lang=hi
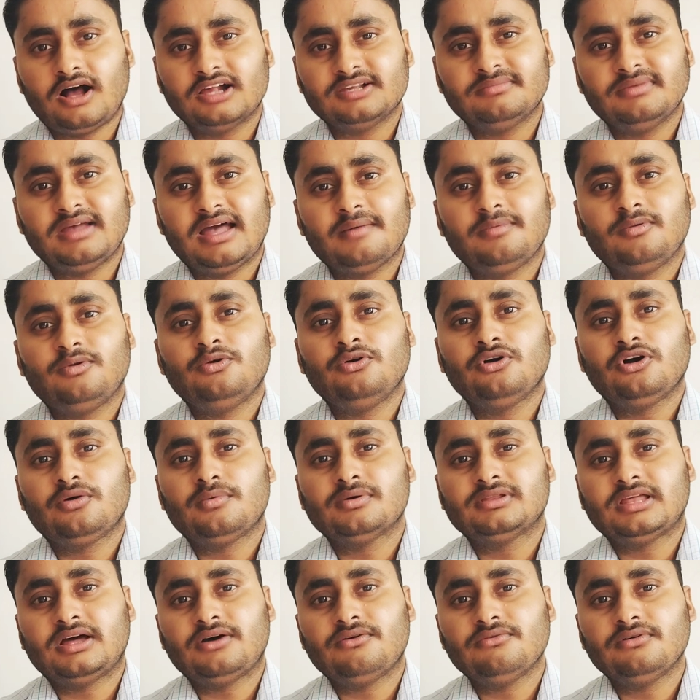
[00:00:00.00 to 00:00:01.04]
आज मैं आप लोगों
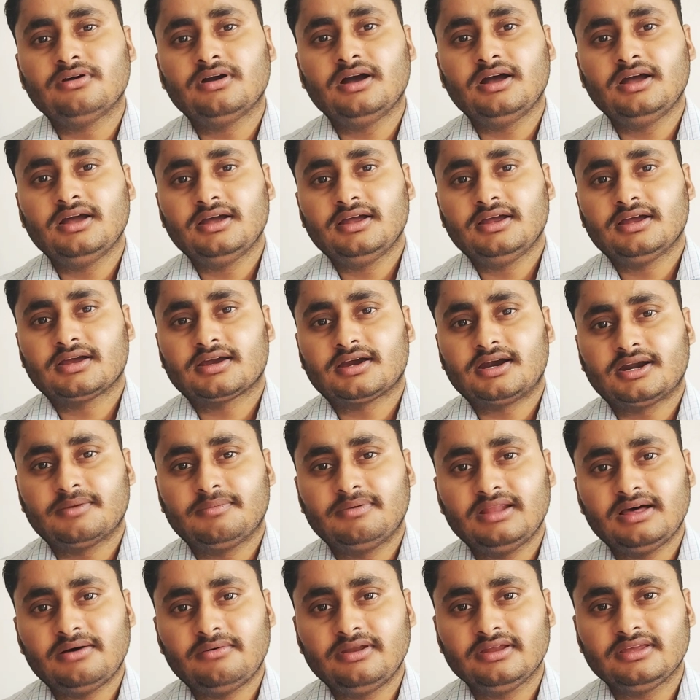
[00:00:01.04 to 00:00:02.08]
को बताऊंगा कट
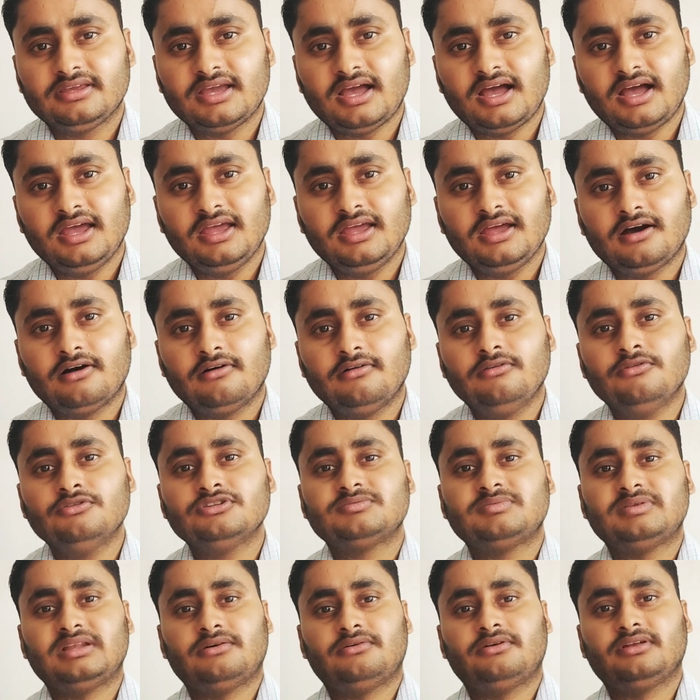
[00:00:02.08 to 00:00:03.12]
फ्लावर क्या है और
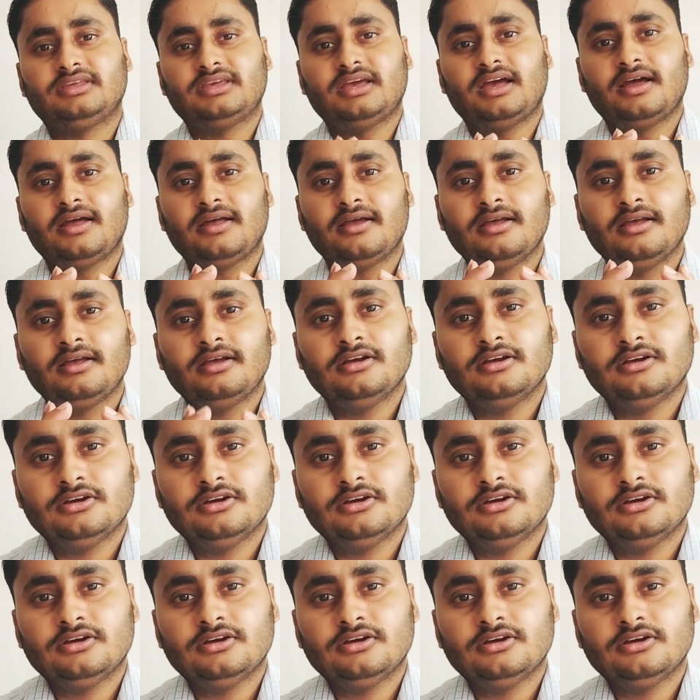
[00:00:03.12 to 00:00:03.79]
लूज फ्लावर क्या है